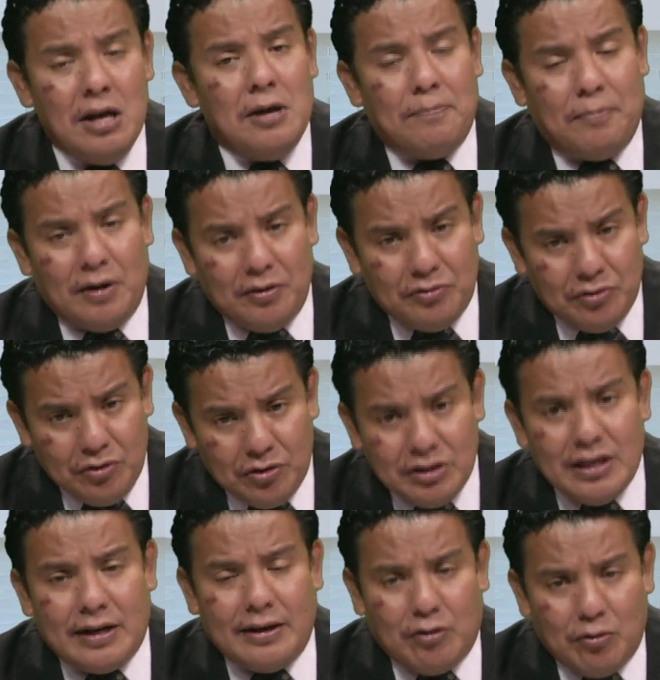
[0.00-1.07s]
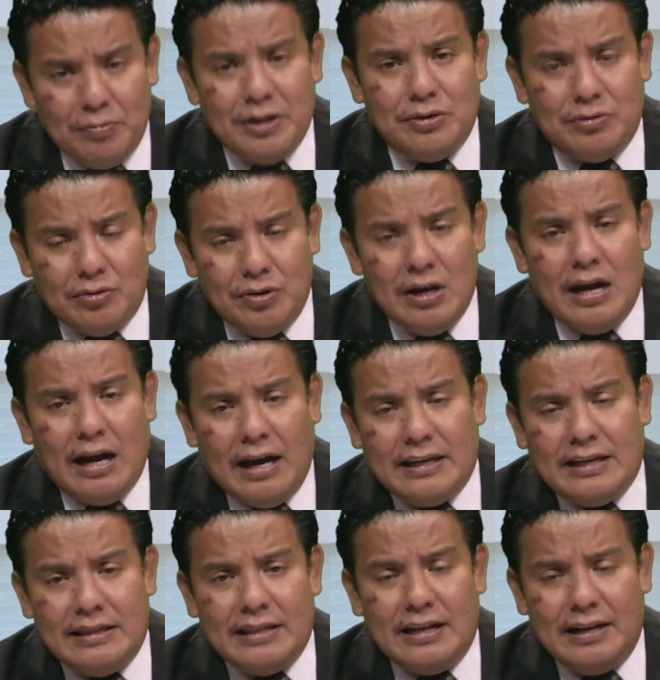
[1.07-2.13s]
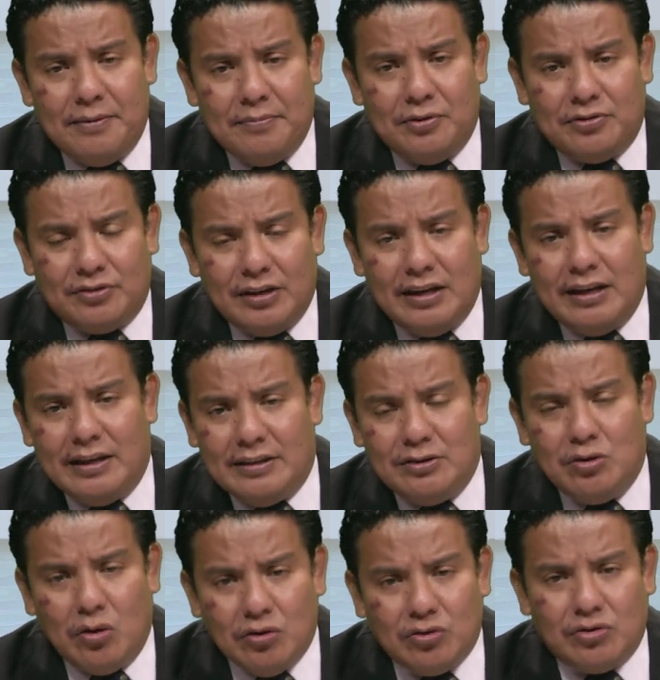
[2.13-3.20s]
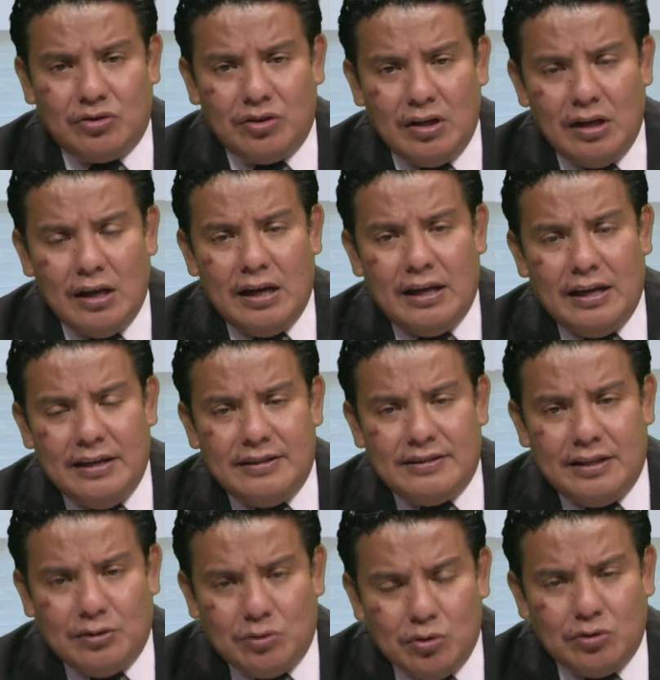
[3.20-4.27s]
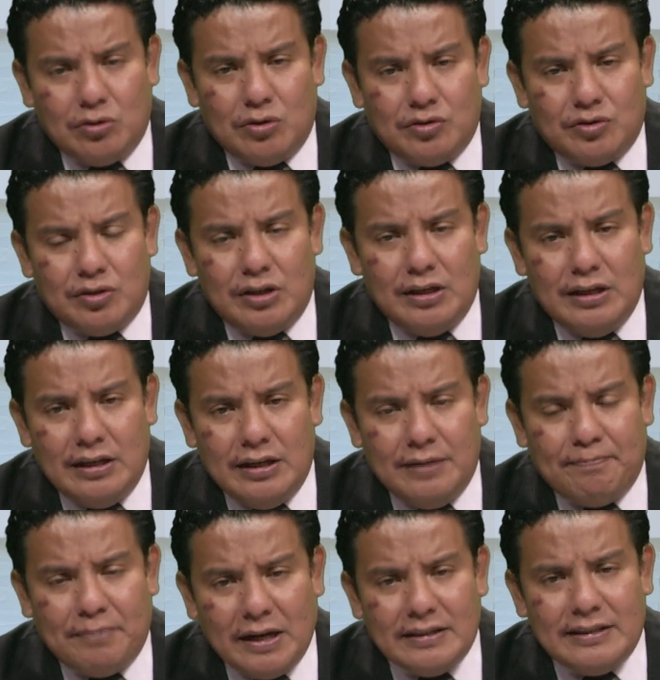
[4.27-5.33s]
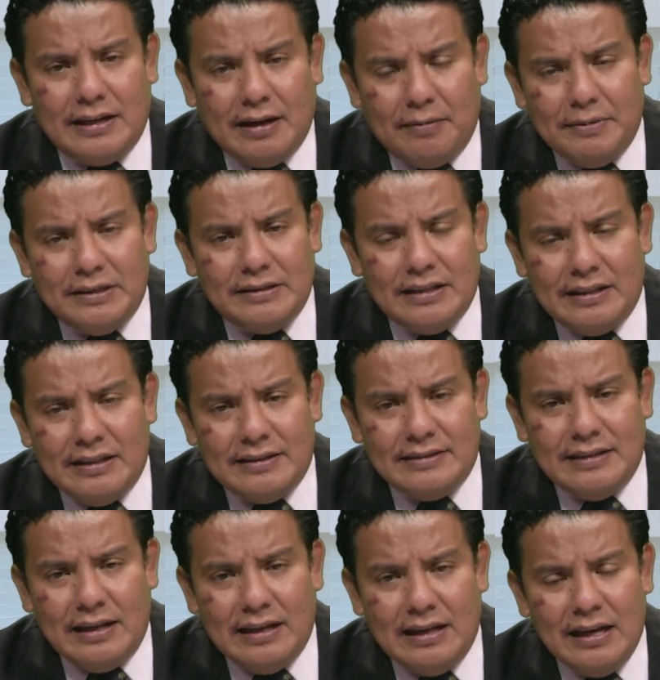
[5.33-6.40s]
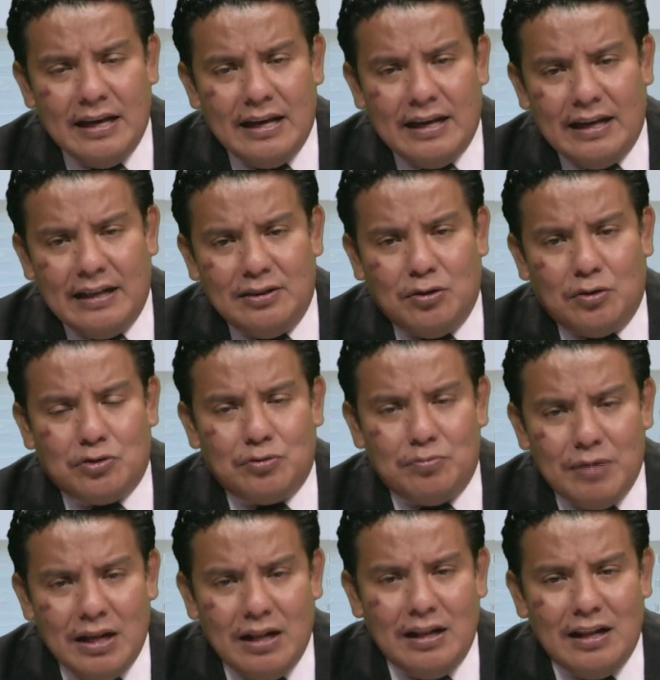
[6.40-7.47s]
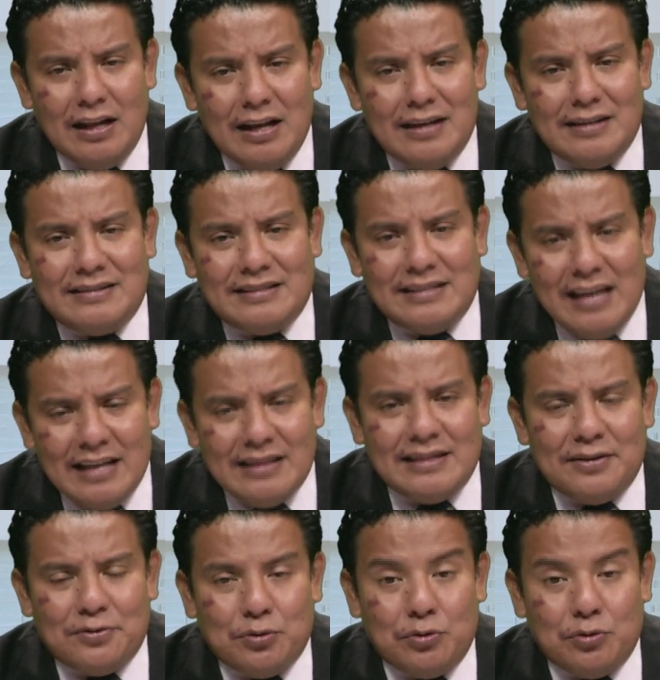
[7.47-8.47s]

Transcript: Por eso yo te recomiendo, aquí tenemos eh, dos institutos y prácticamente desde el 2007 su